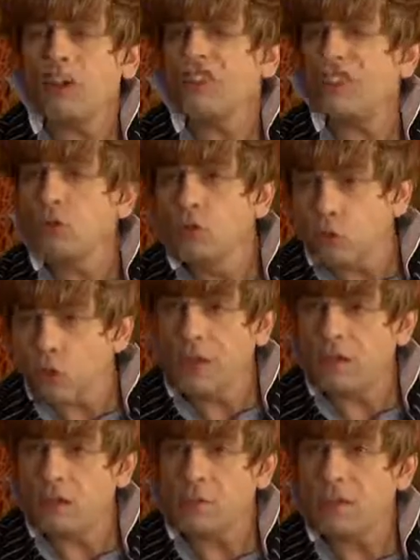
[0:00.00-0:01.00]
rachète une
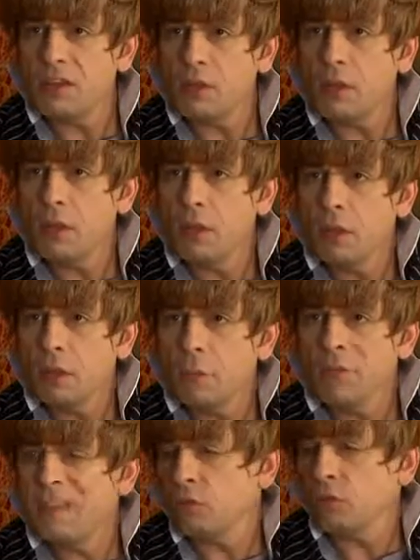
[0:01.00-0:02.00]
troisième bagnole
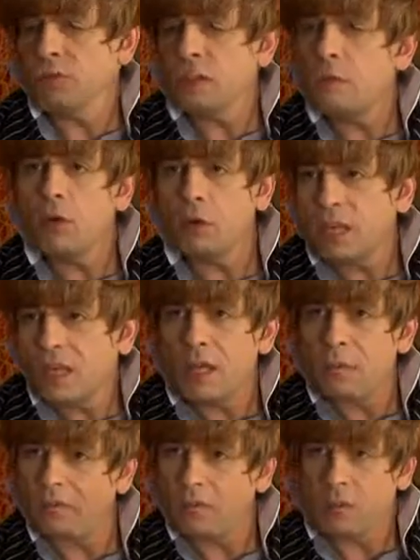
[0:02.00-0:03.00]
mais ils sont vraiment
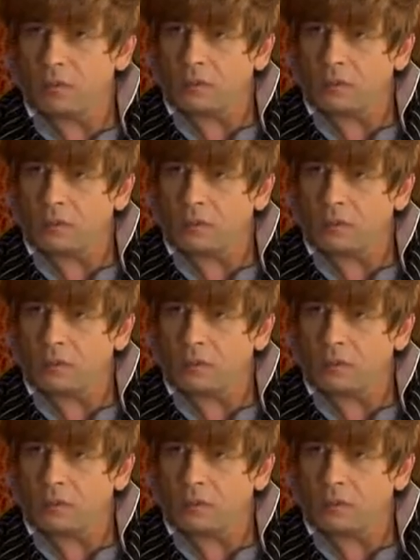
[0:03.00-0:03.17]
nains, pas dans ta